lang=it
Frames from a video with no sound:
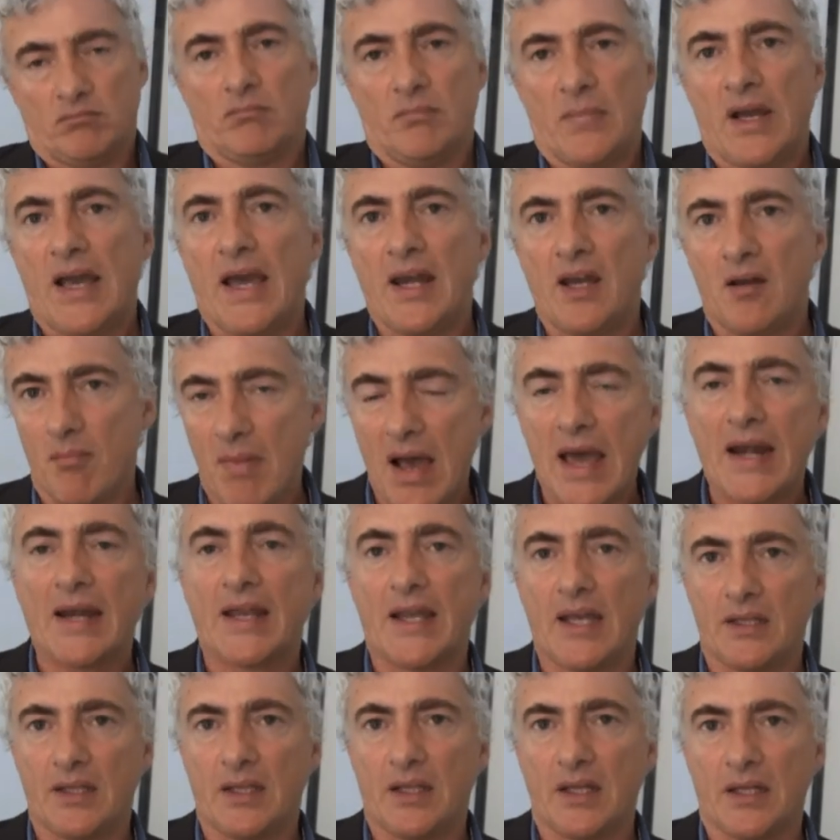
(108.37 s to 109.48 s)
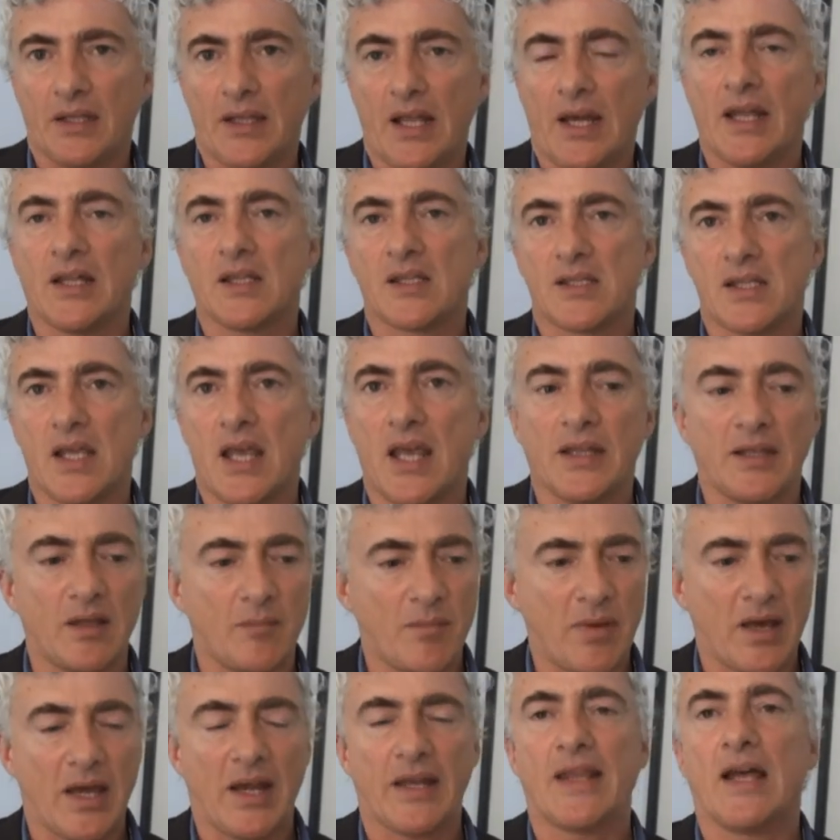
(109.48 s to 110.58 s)
magari il marketing, dalle aziende,
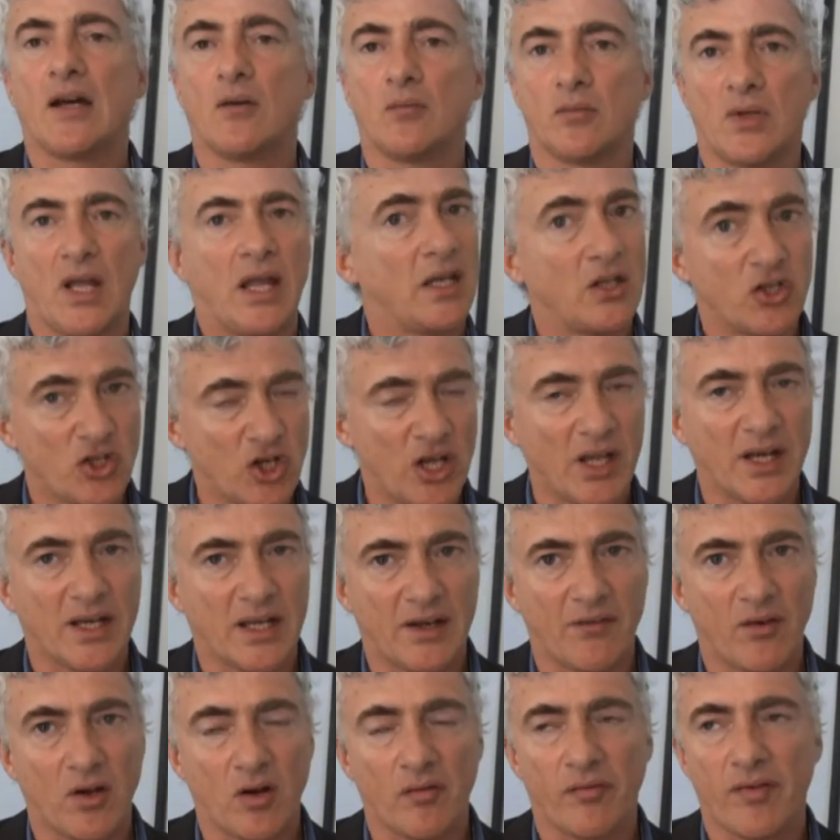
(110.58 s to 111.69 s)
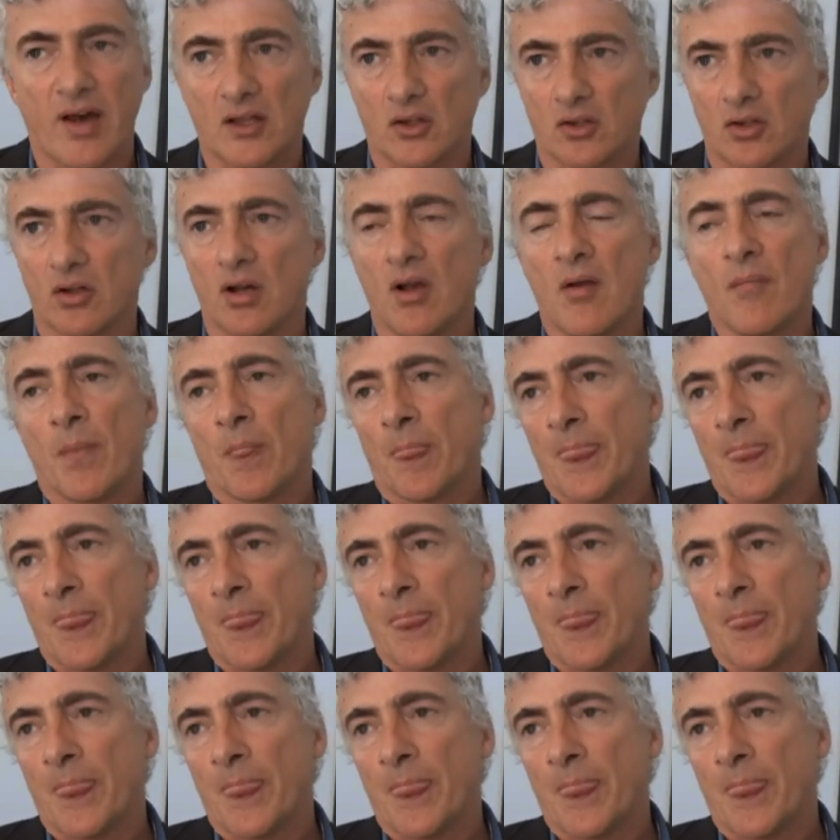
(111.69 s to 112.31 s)
magari da una ricerca che avevano fatto,